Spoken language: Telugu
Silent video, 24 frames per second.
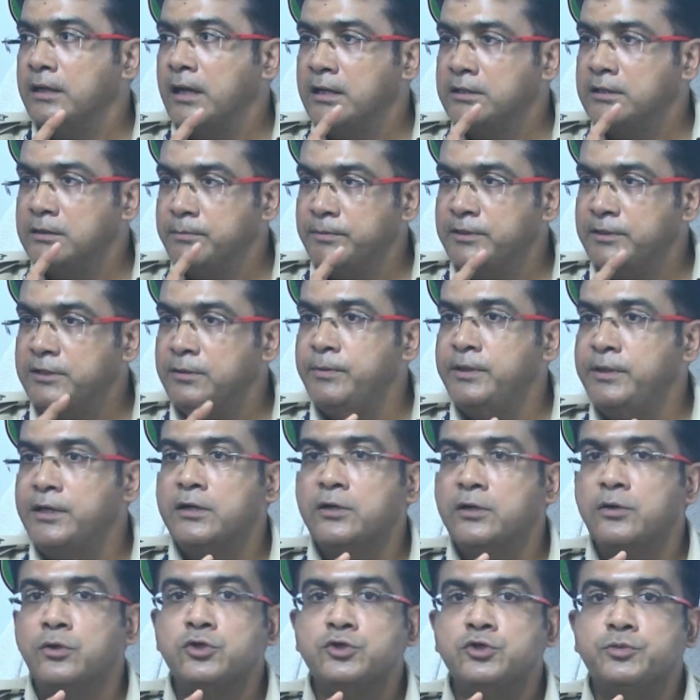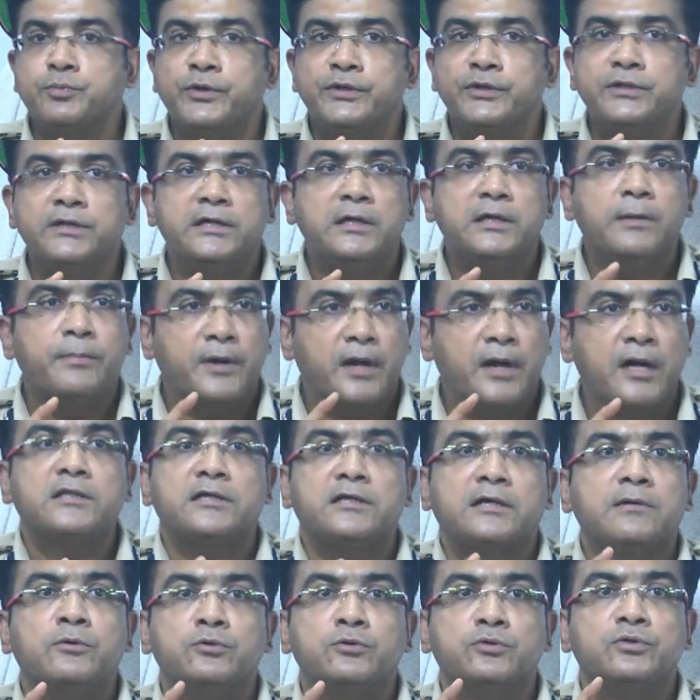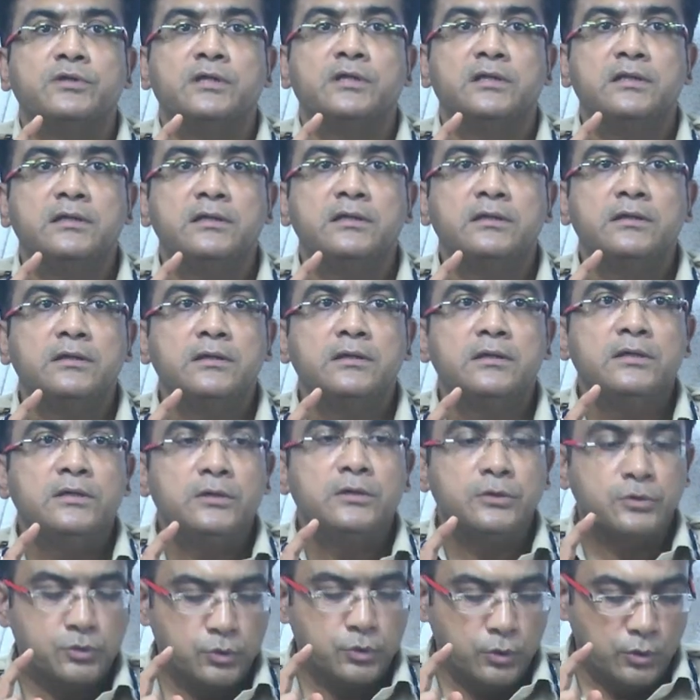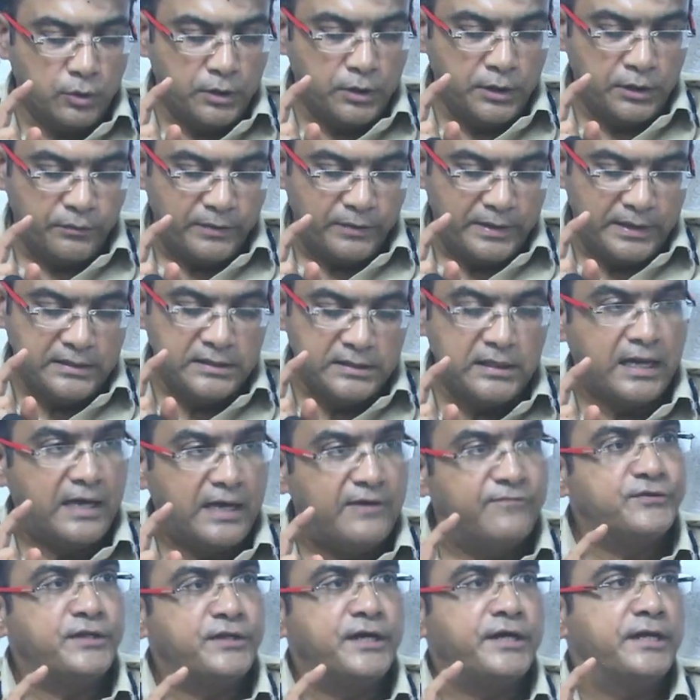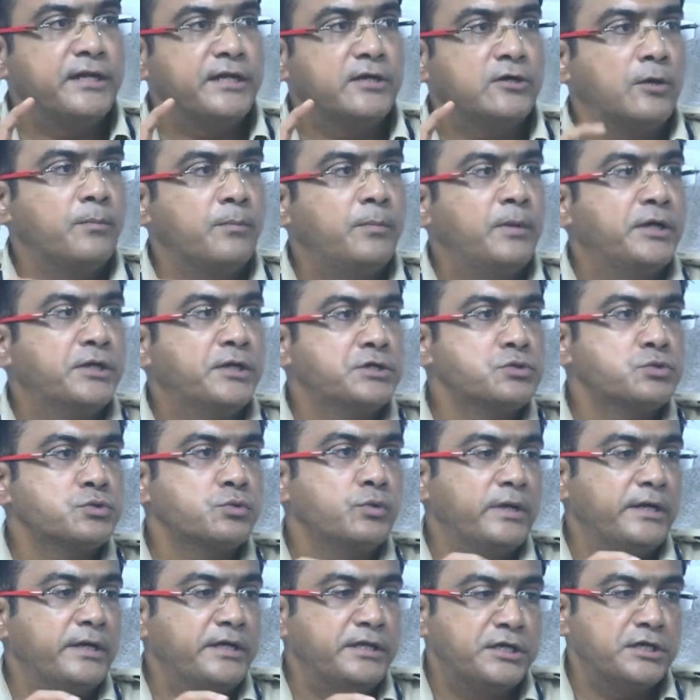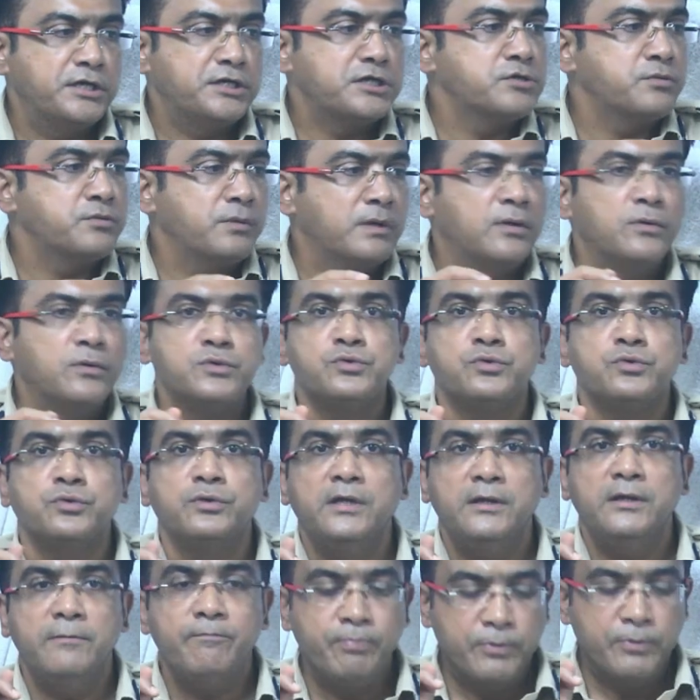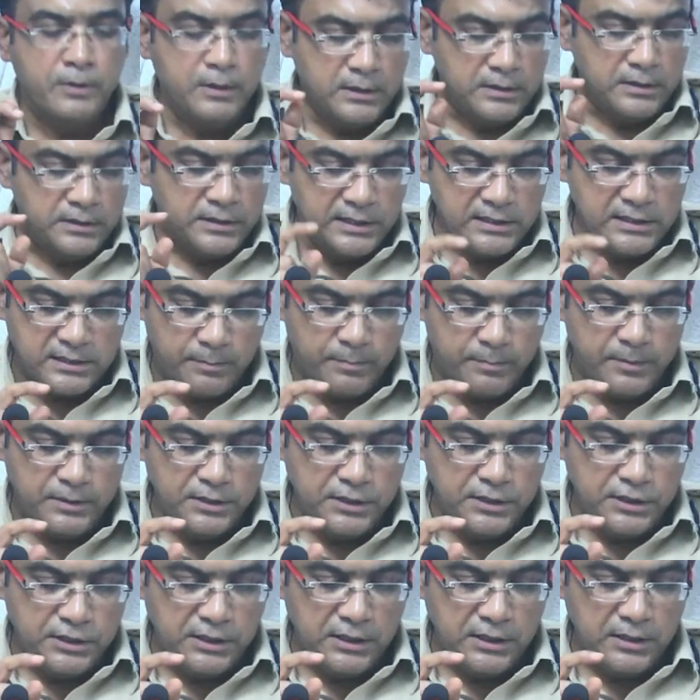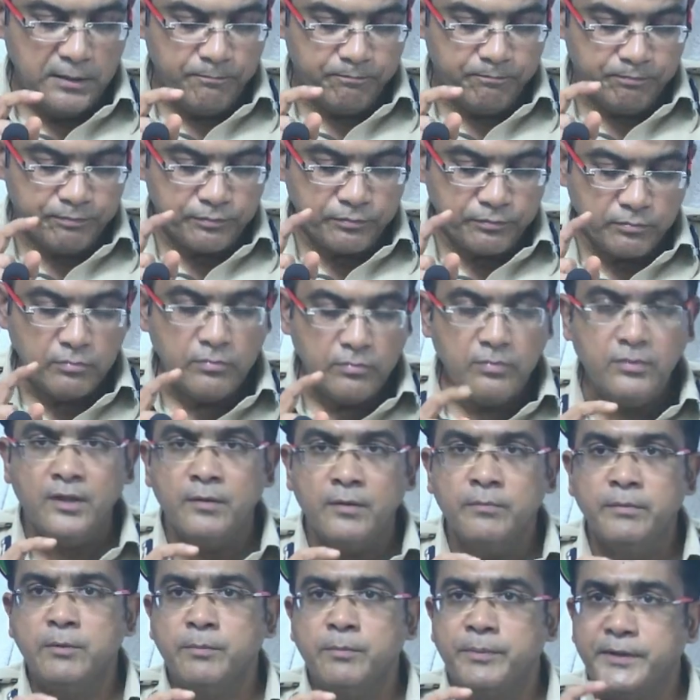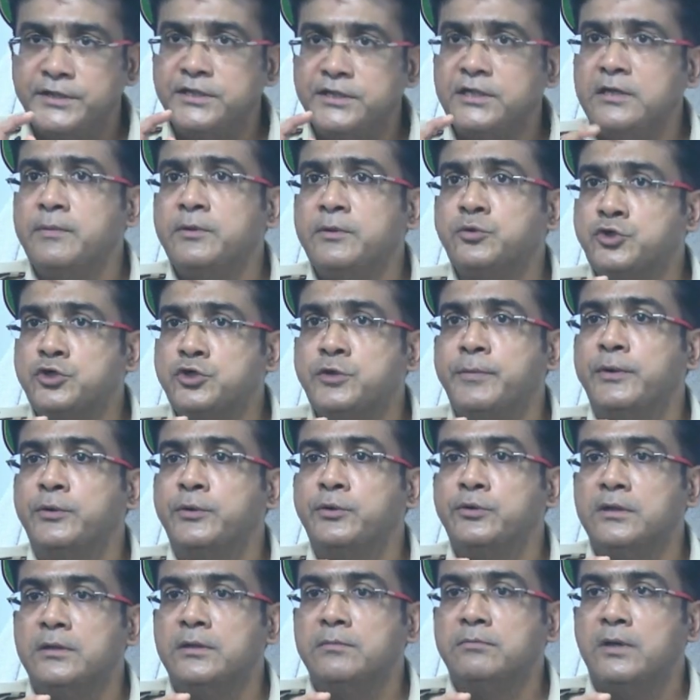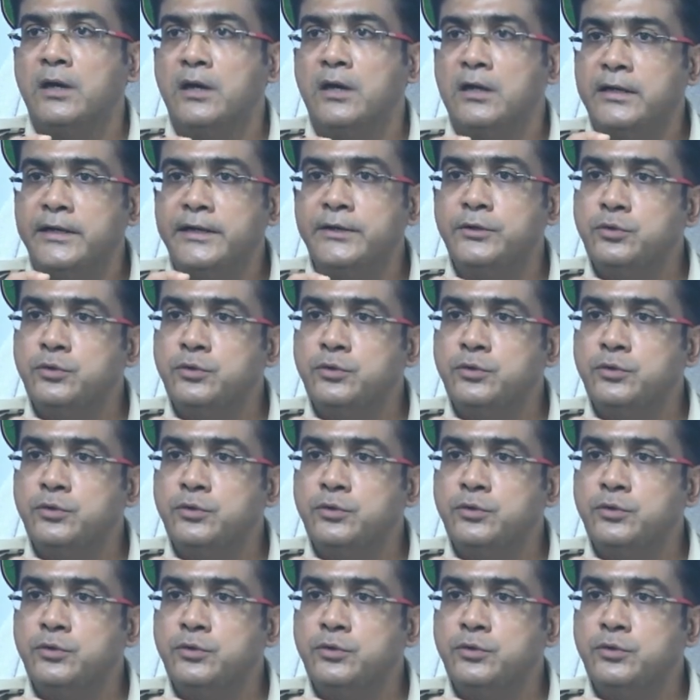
అతి మితిమీరిన డోస్ పోయిందంటే ప్రాణాంతకం అవుతుంది ఇది సో ఇటువంటిది లైఫ్ థ్రెటనింగ్ కాంప్లికేషన్స్ కూడా ఇంజెక్షన్స్ వల్ల వస్తుంది దీనికి సంబంధించి మేము ప్రత్యేకమైన దృష్టి పెట్టున్నాం ఆల్రెడీ